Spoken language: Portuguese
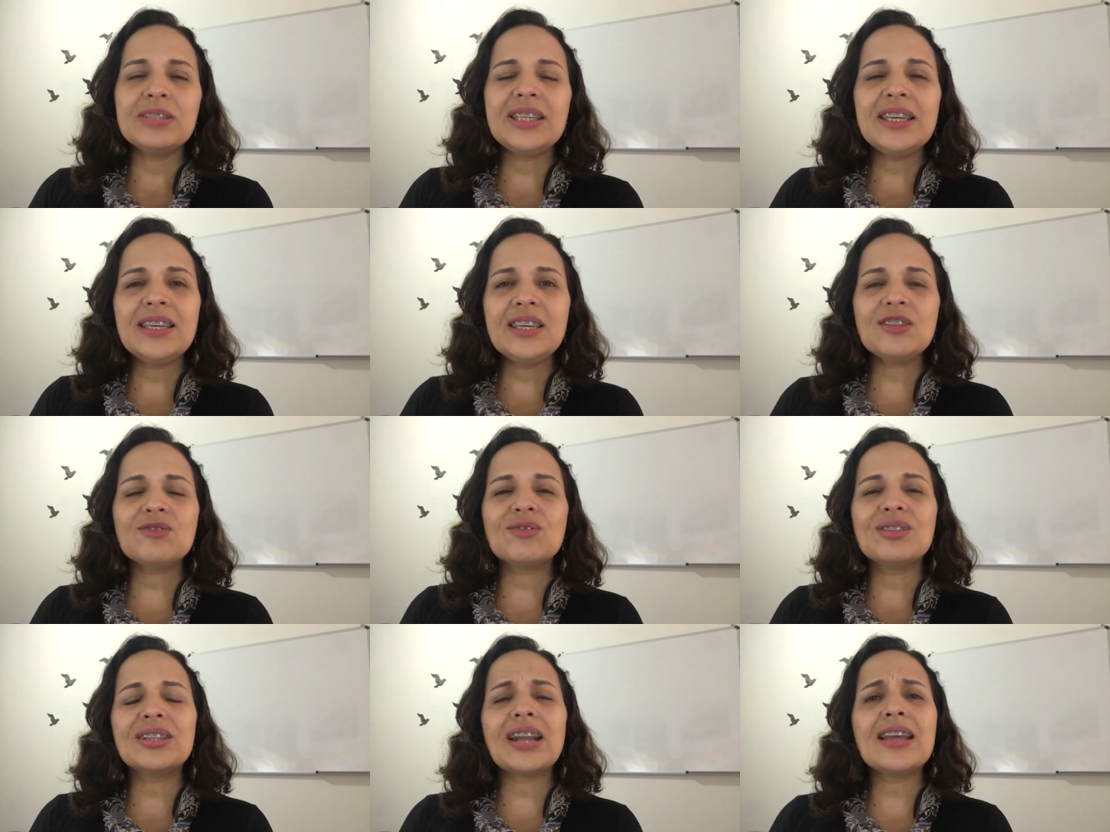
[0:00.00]
E
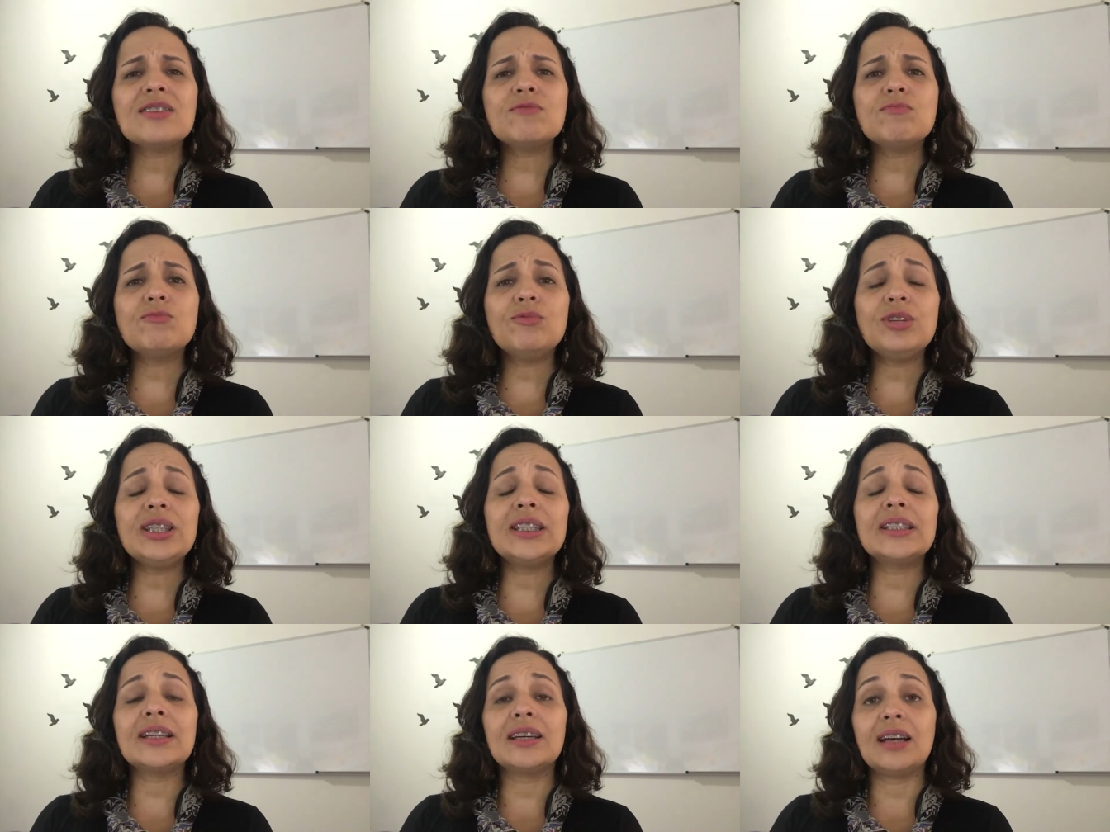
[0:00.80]
isso traz
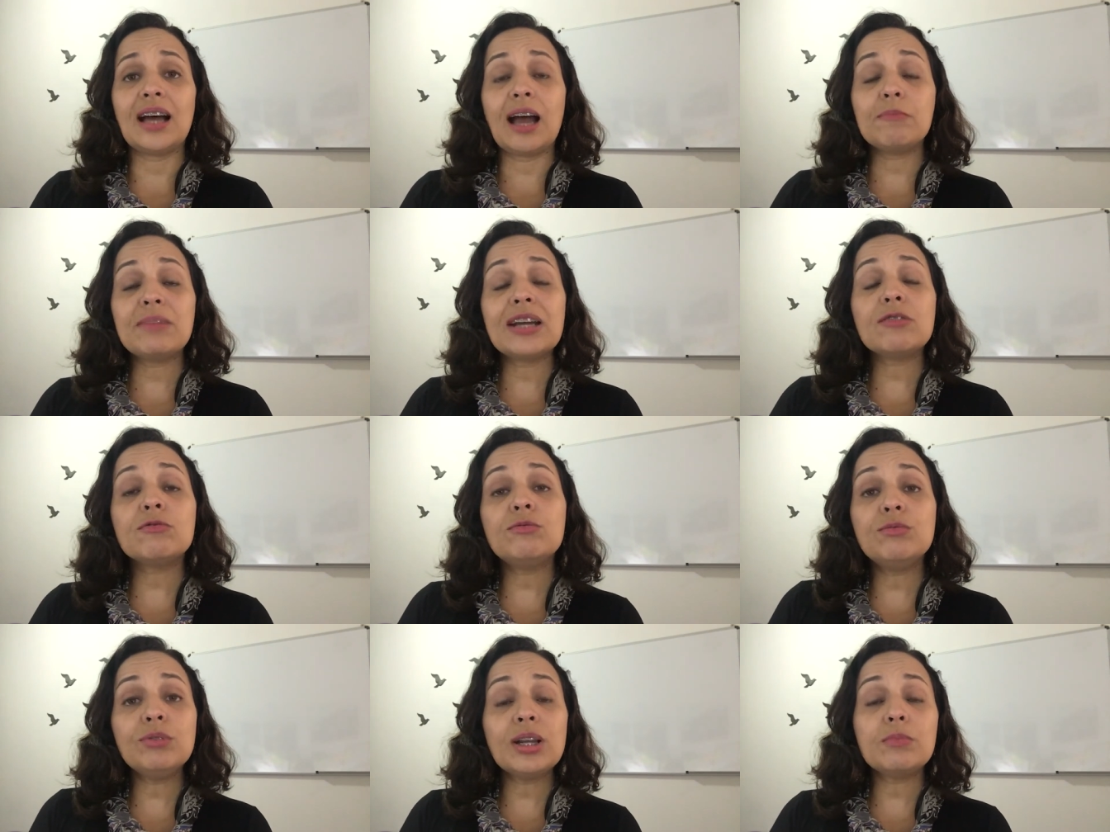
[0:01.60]
muita
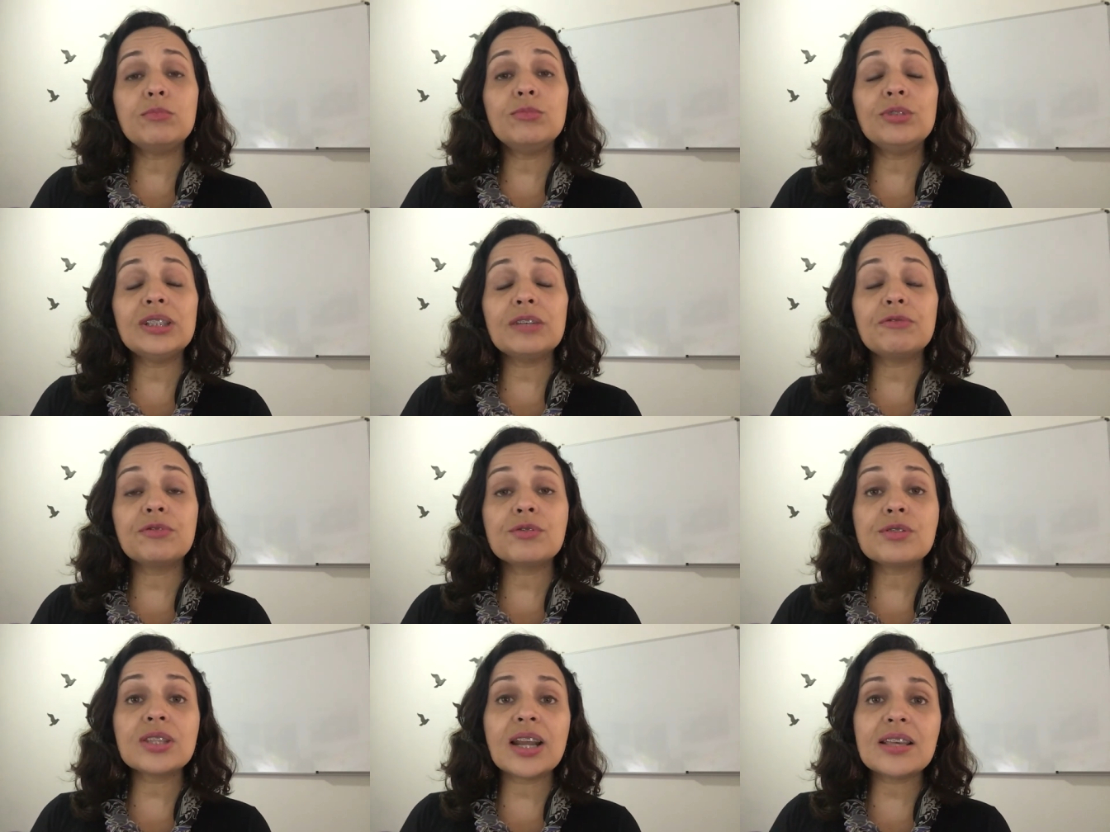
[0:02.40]
amargura, muita
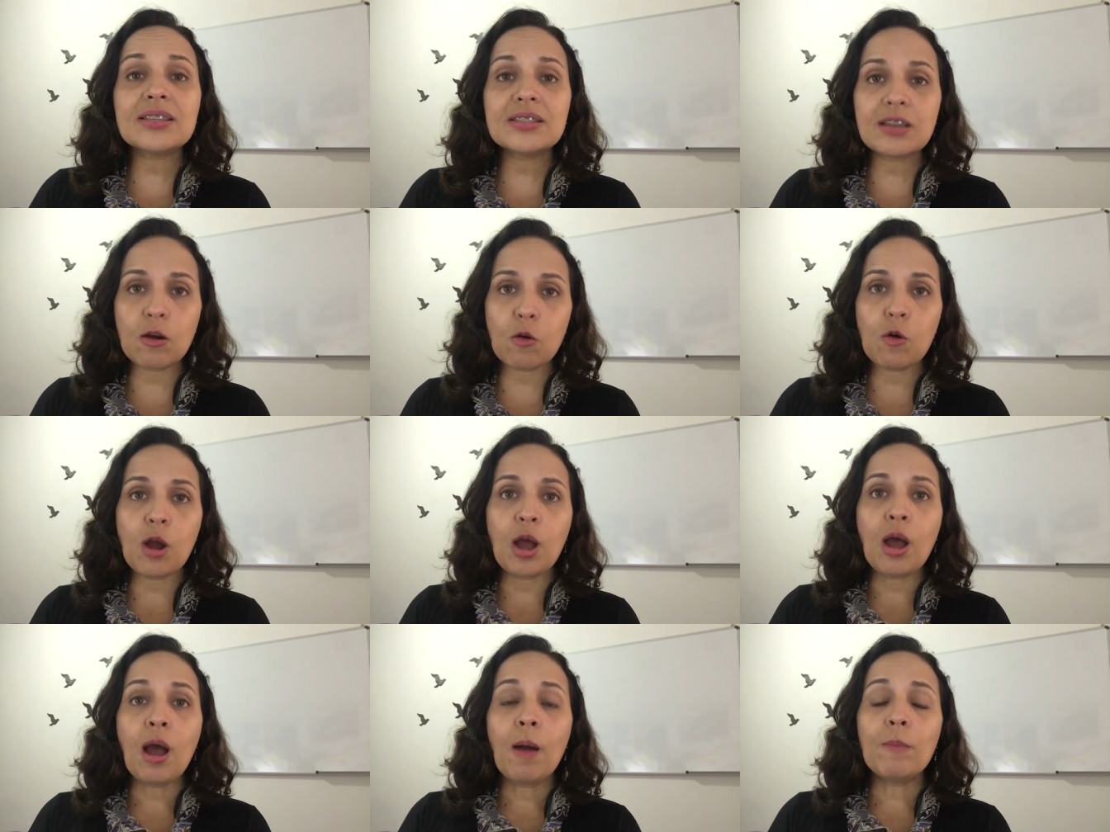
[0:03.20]
frustração,
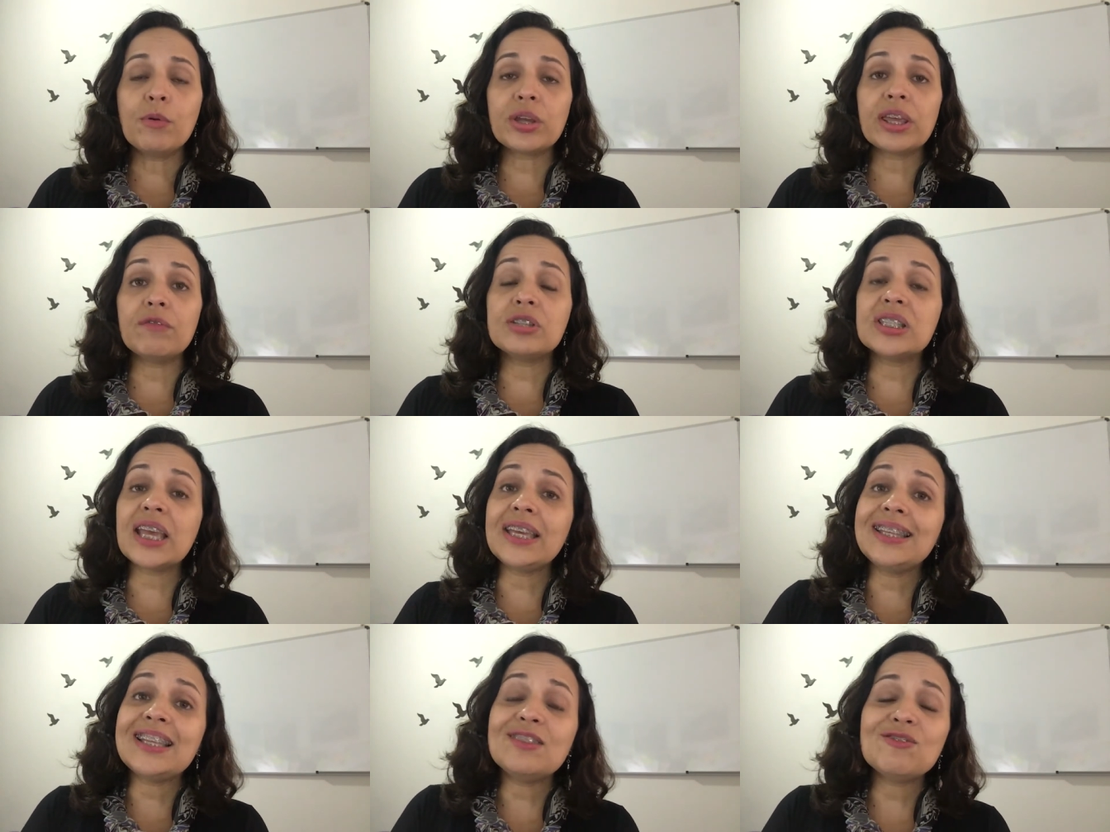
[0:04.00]
porque você
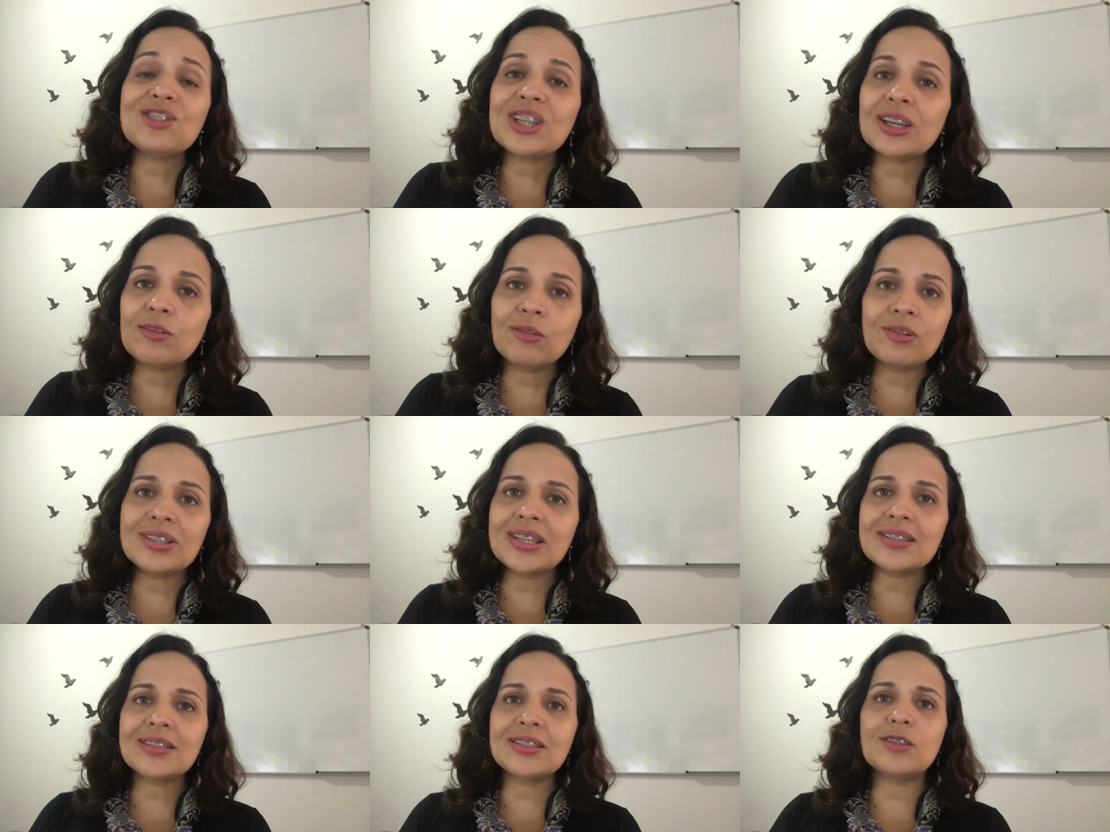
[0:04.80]
ainda não chegou
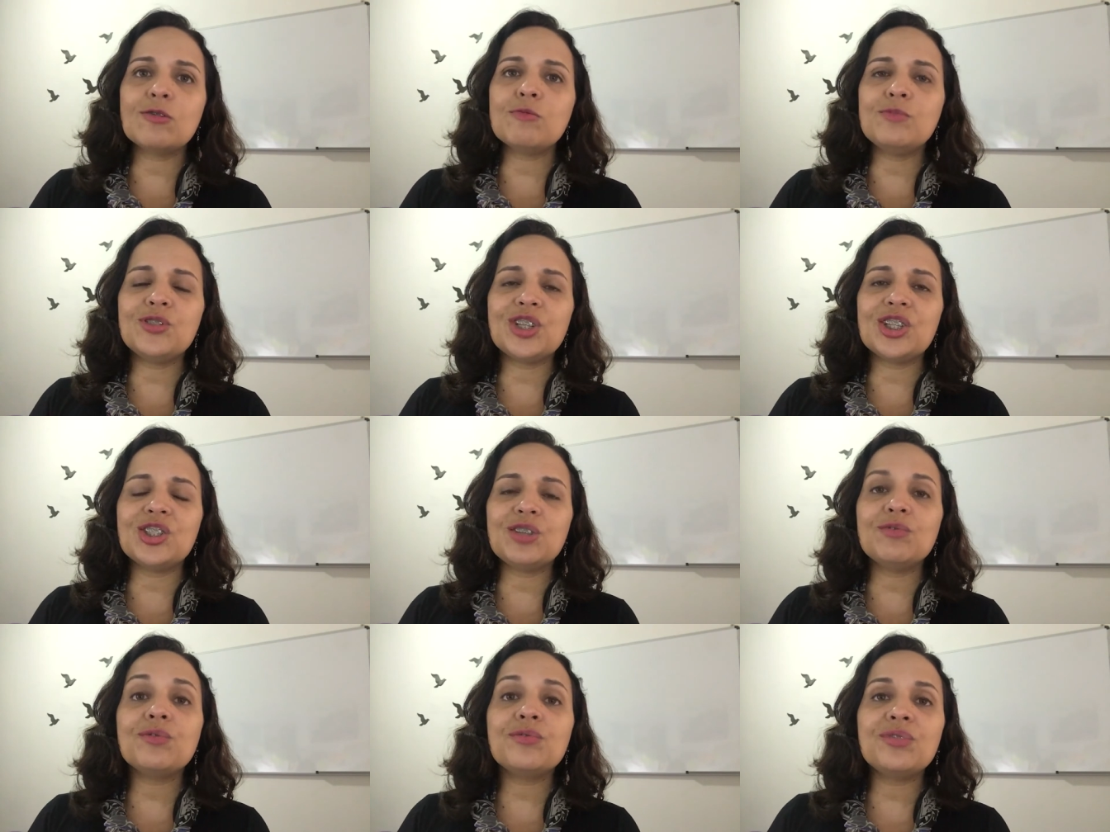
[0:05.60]
nesse seu
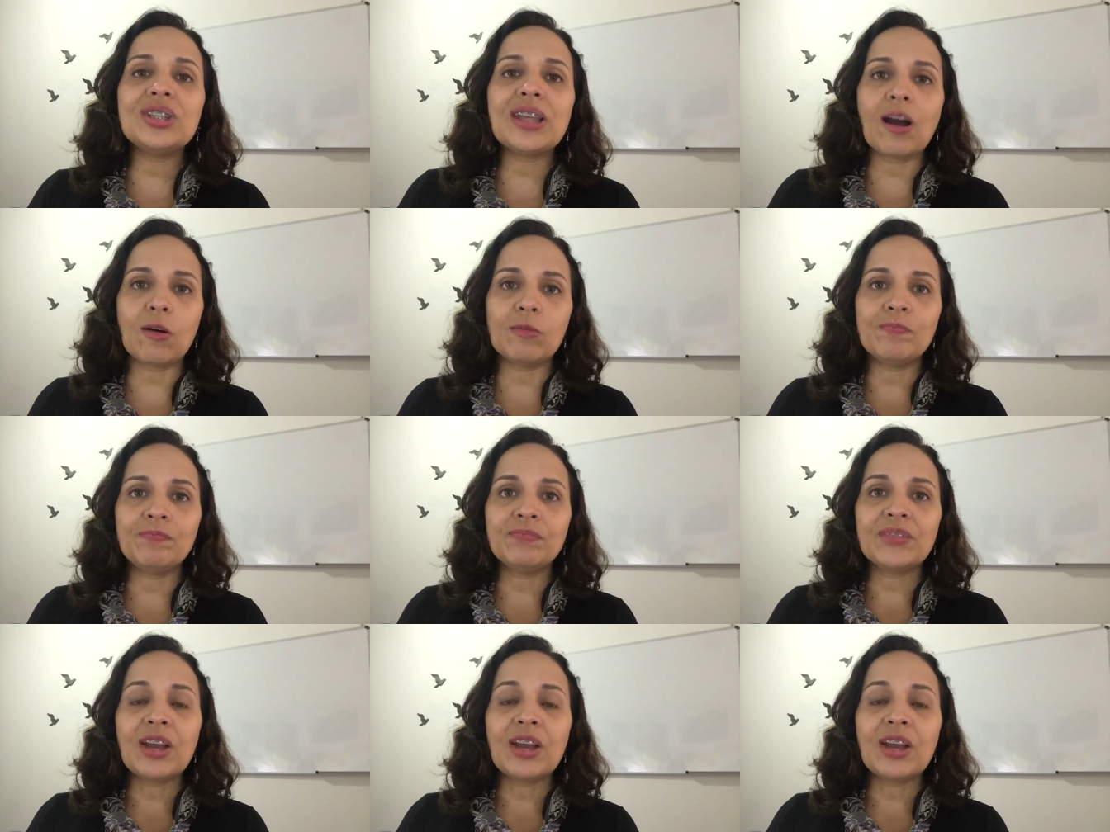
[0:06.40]
objetivo final.